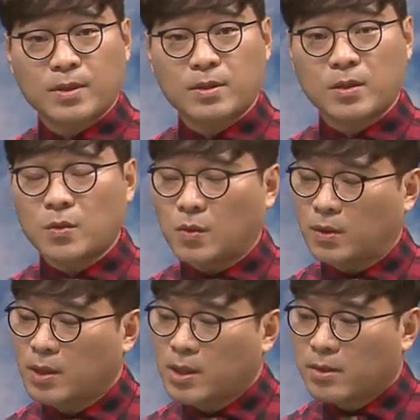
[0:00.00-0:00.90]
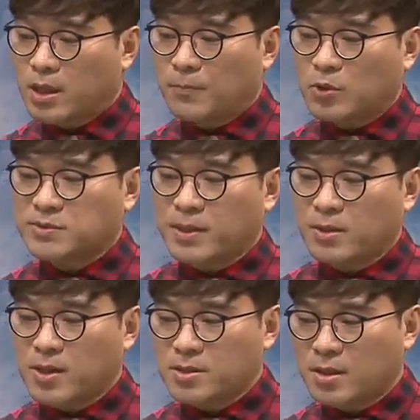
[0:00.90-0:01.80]
그리고 그렇게
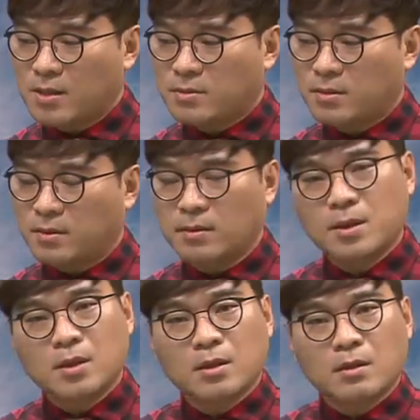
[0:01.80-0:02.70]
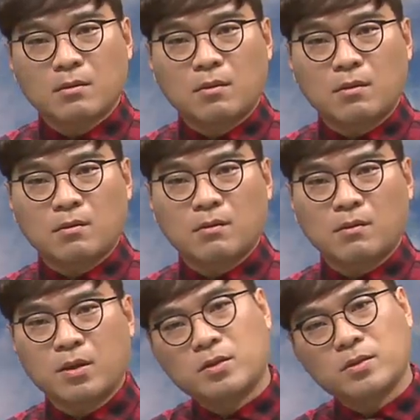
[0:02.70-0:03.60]
복습하는 과정에서 어,
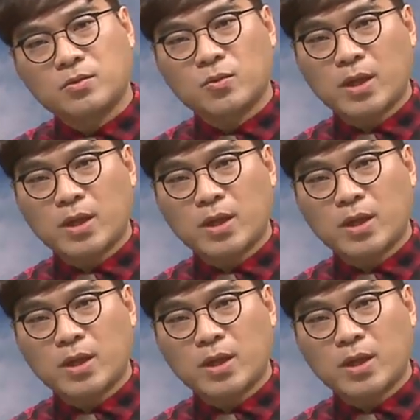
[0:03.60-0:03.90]
어 이거는 또